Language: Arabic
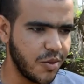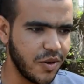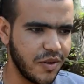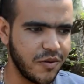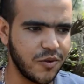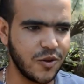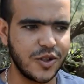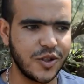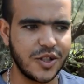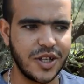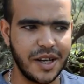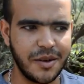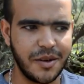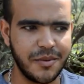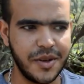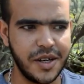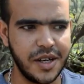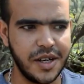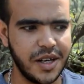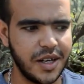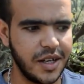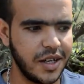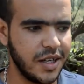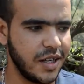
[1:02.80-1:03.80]
بتبقى فرصة
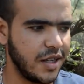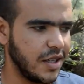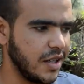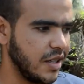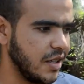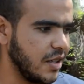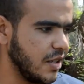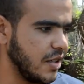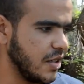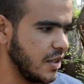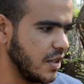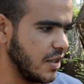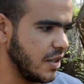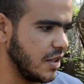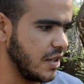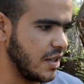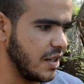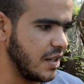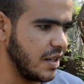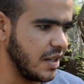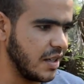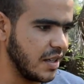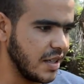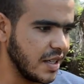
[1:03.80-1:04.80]
جميلة
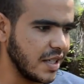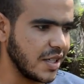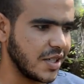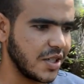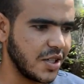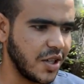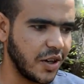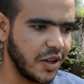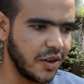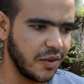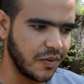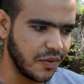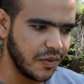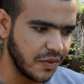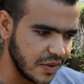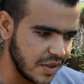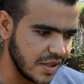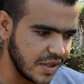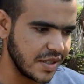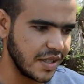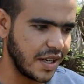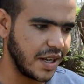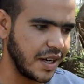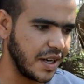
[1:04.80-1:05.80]
ناس تعرف
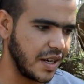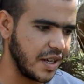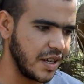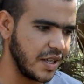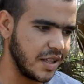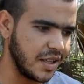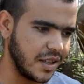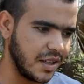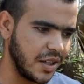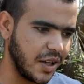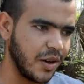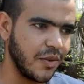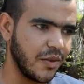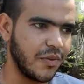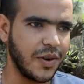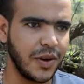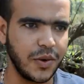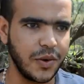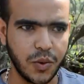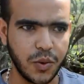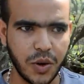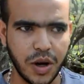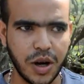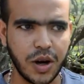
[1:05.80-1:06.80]
الزرع تعرف
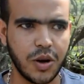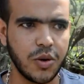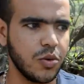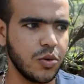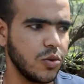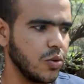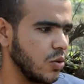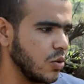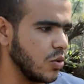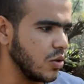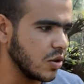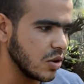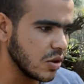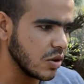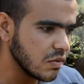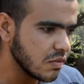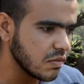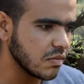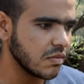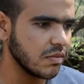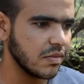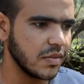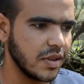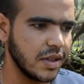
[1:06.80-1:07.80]
أنواعه
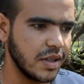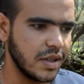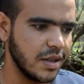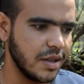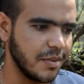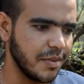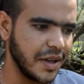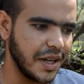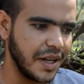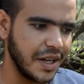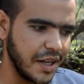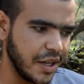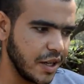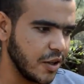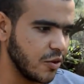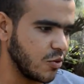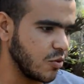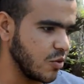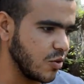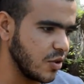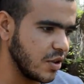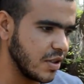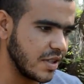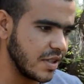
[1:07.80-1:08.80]

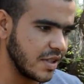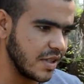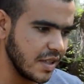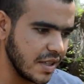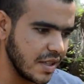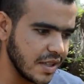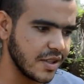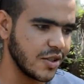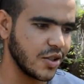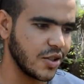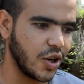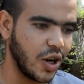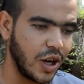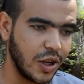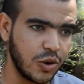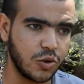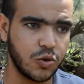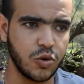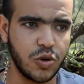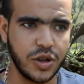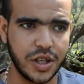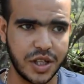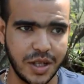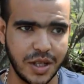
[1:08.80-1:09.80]
إمكانياته
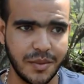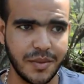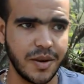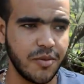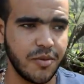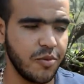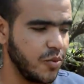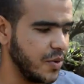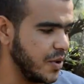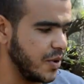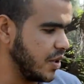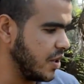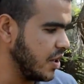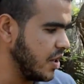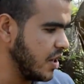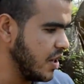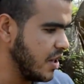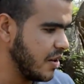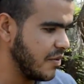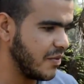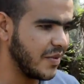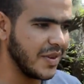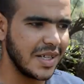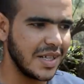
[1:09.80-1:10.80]
زراعته واهتمامه بيه
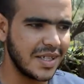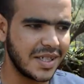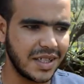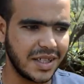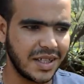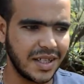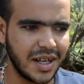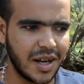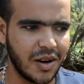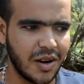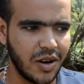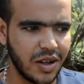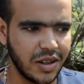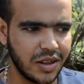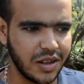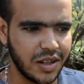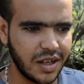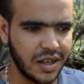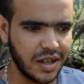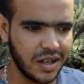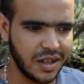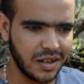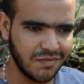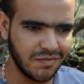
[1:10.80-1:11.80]
في ناس كتير قوي
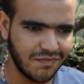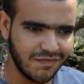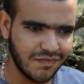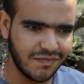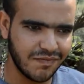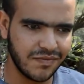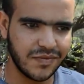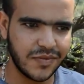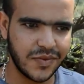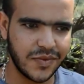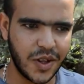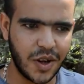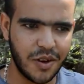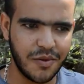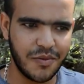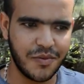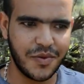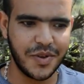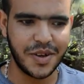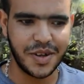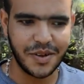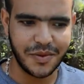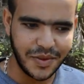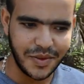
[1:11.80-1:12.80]
عندها ضعف
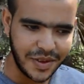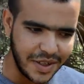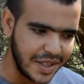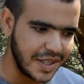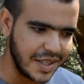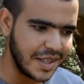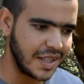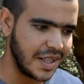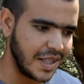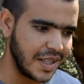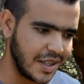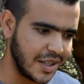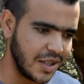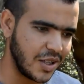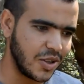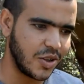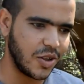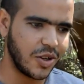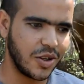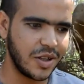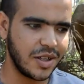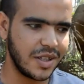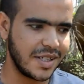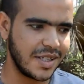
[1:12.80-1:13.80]
فكرة إن أنت
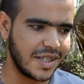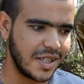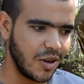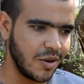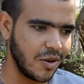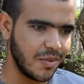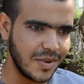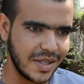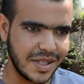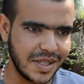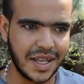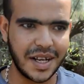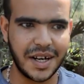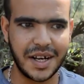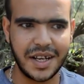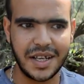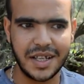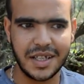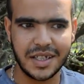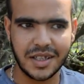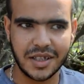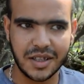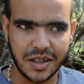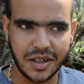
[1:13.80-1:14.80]
تقدر تستوعب
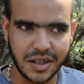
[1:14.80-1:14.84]
الزرع